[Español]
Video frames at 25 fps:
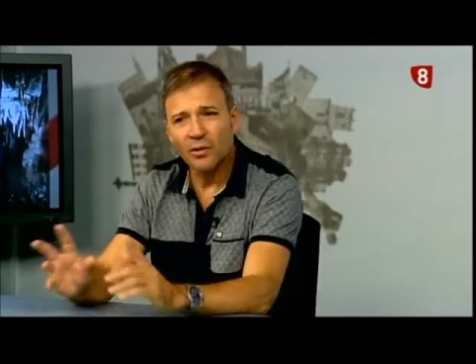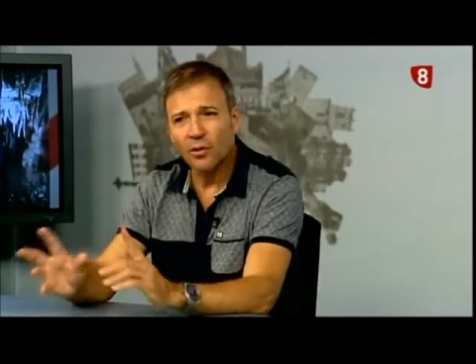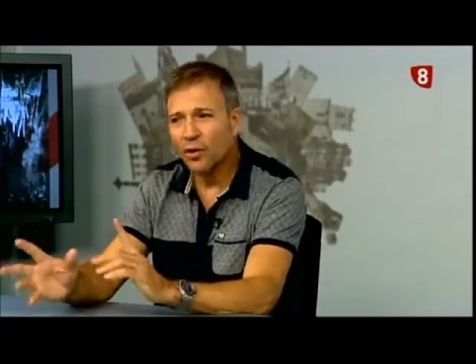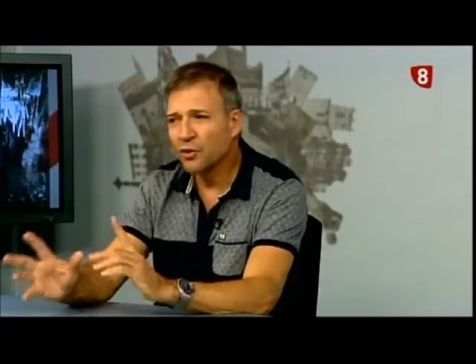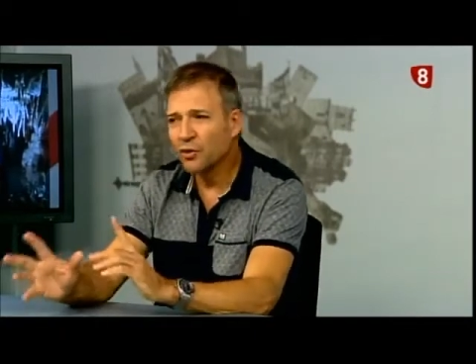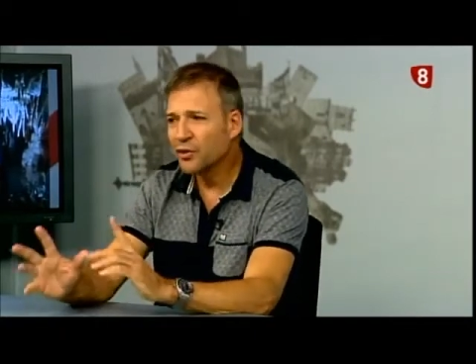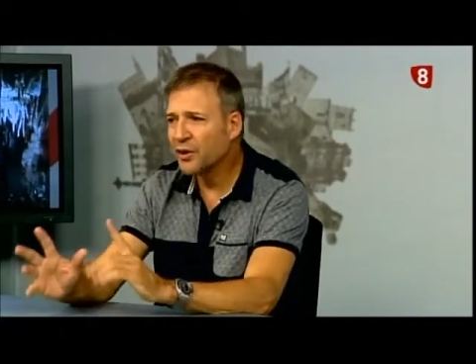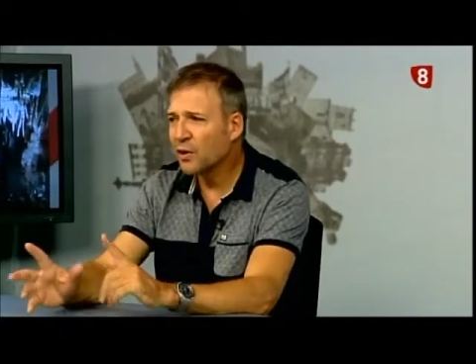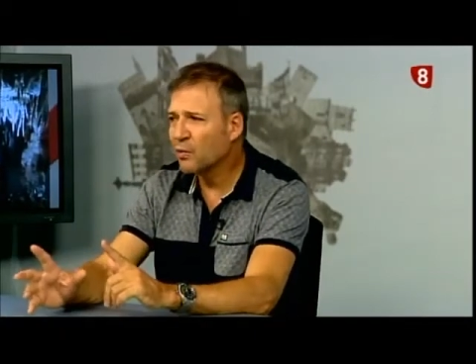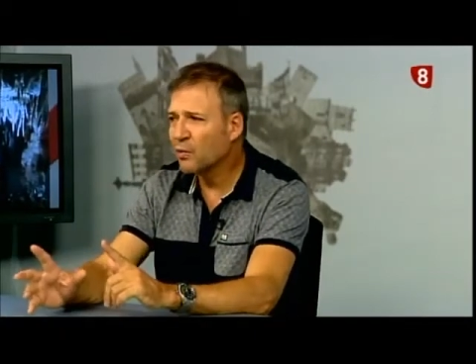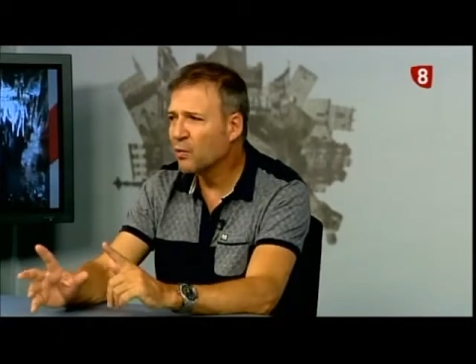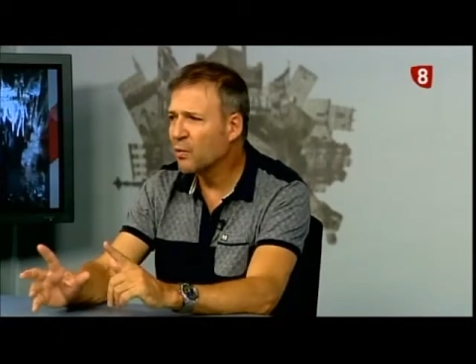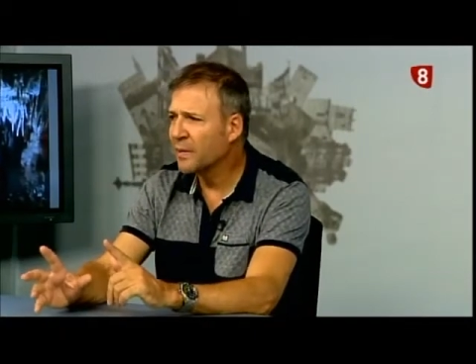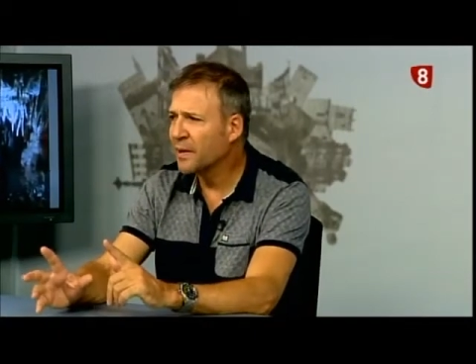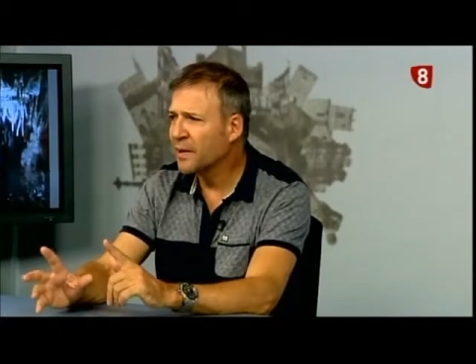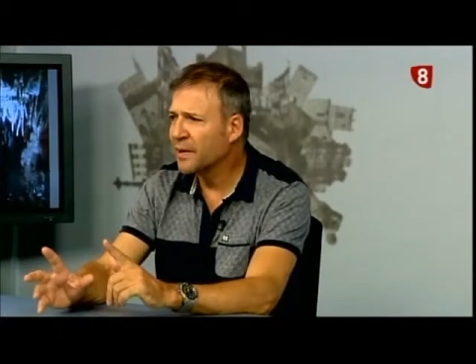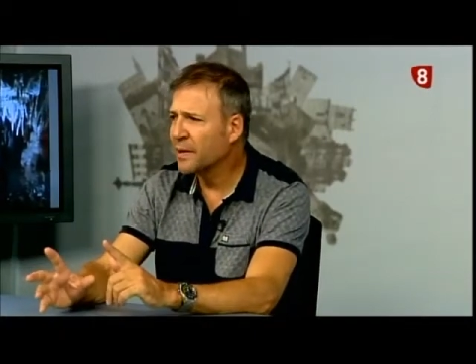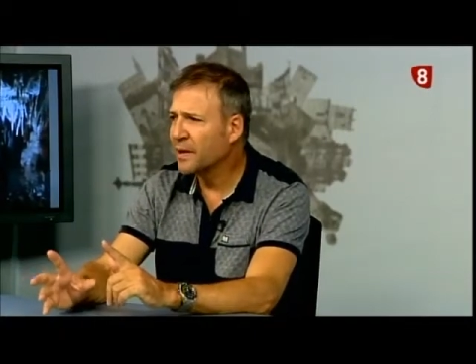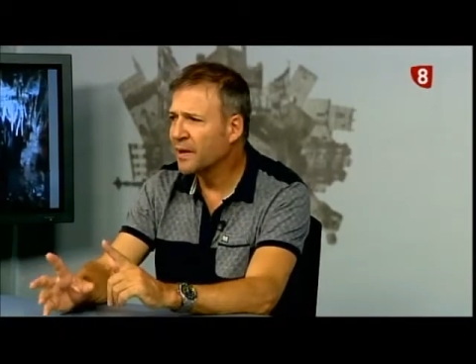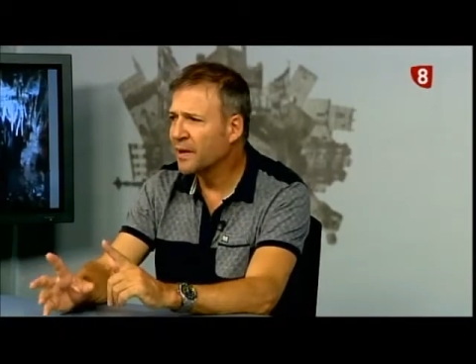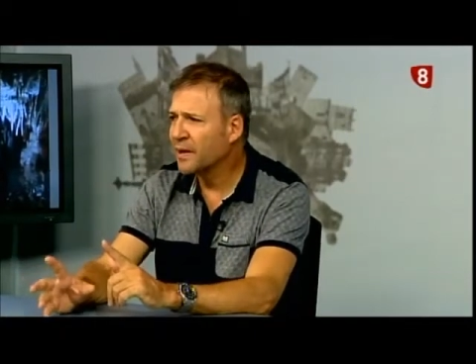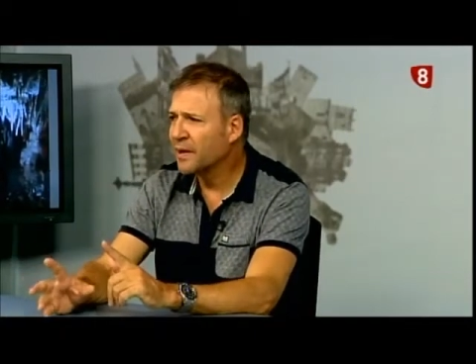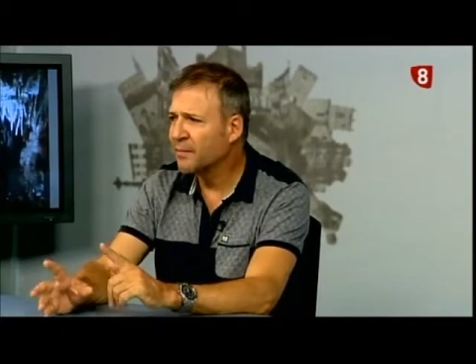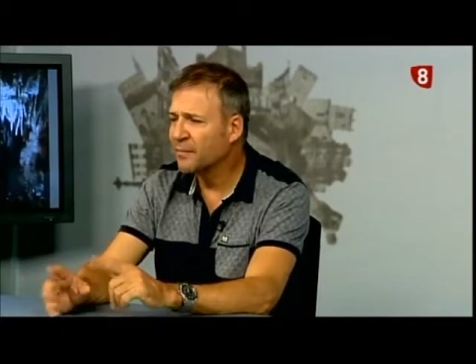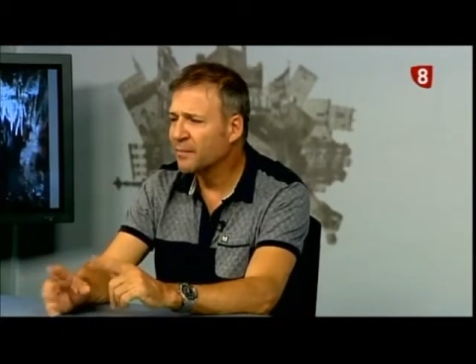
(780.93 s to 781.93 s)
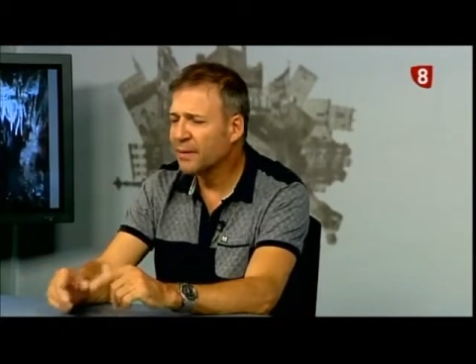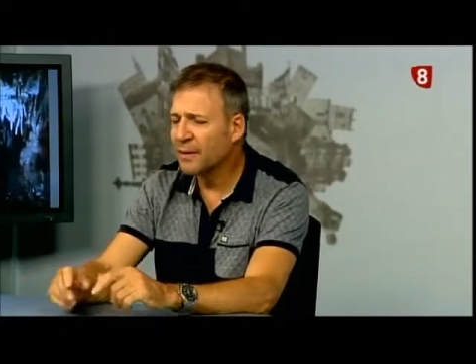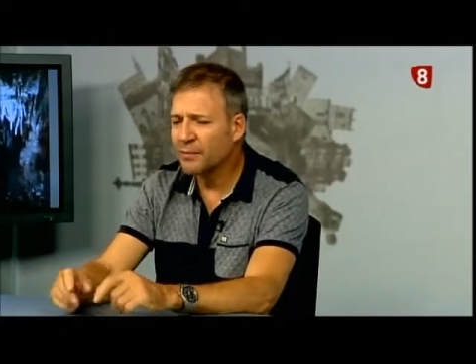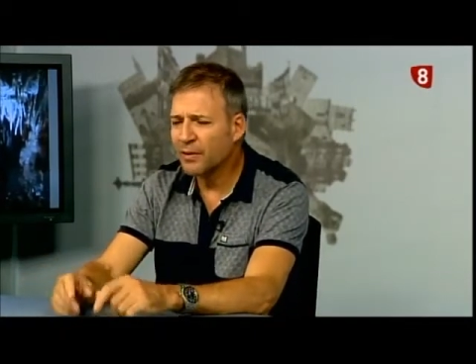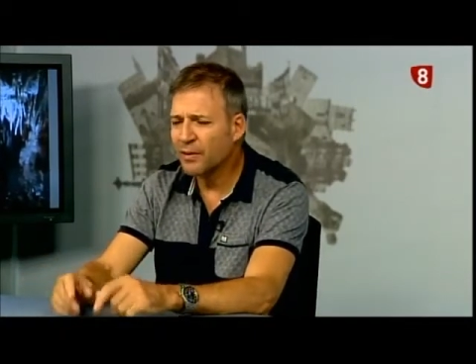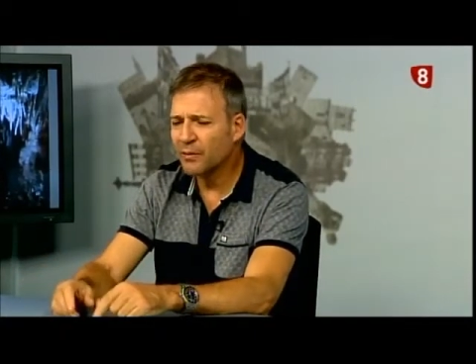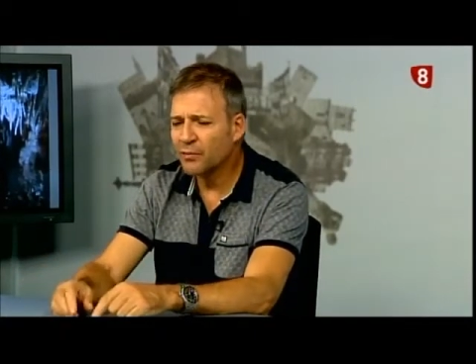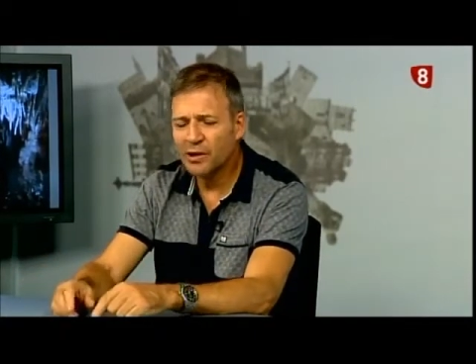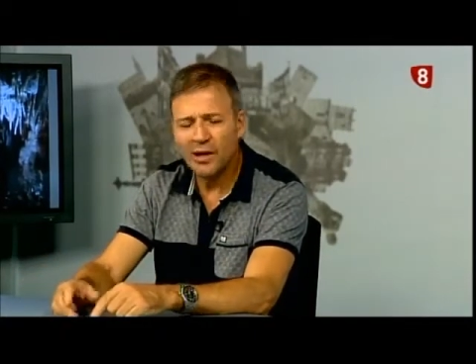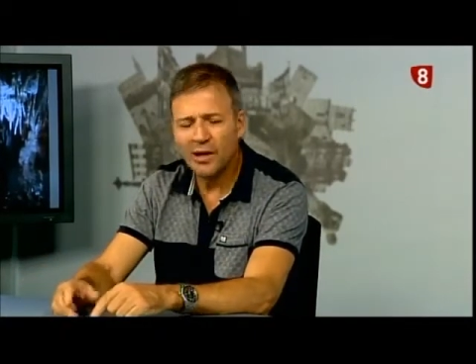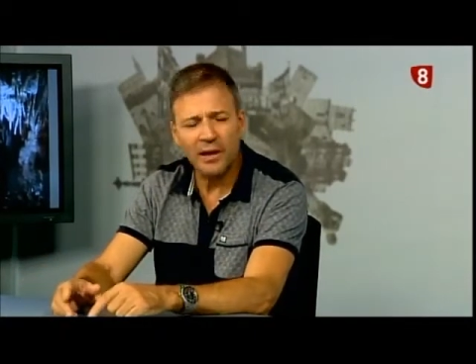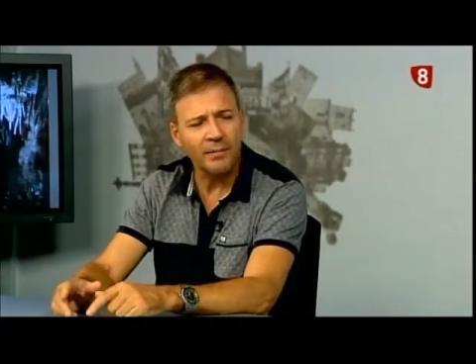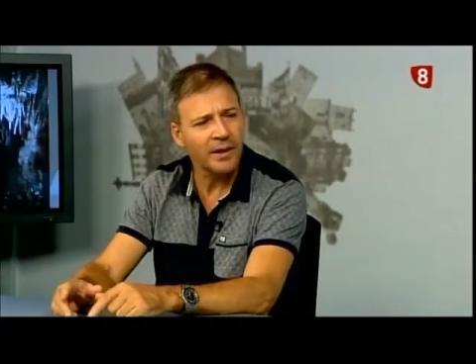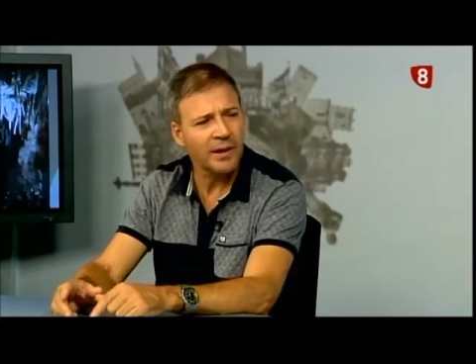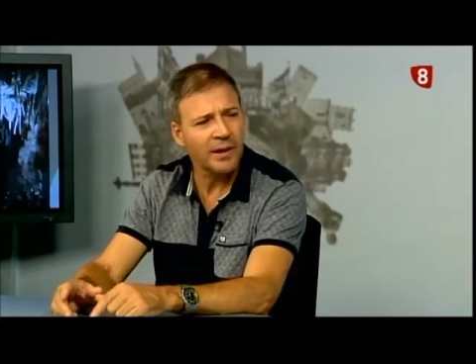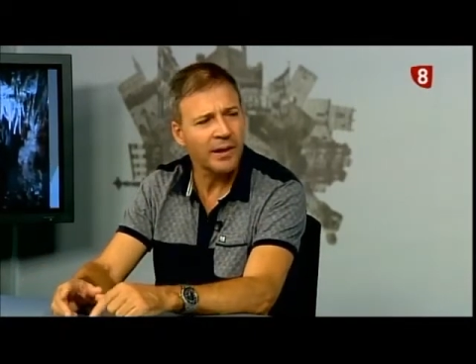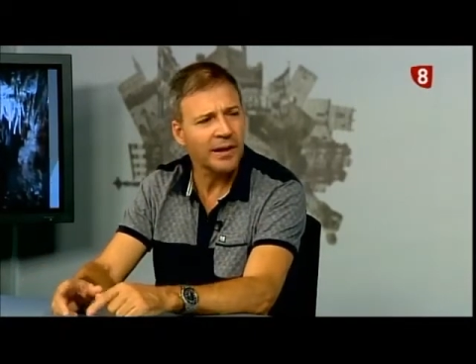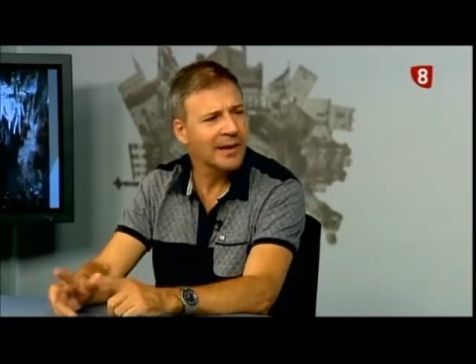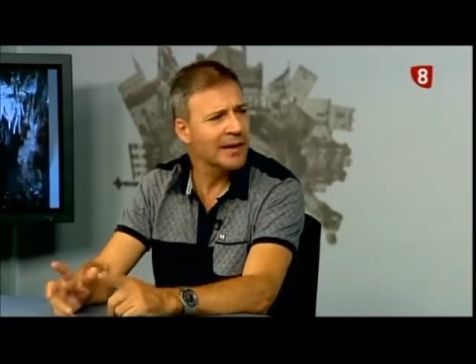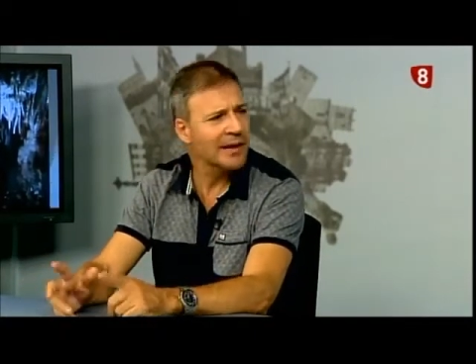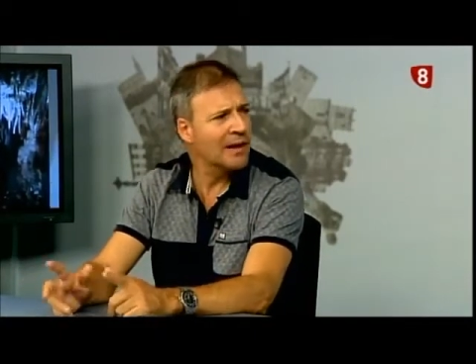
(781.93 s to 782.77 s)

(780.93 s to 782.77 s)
Otra cueva que vamos a ver es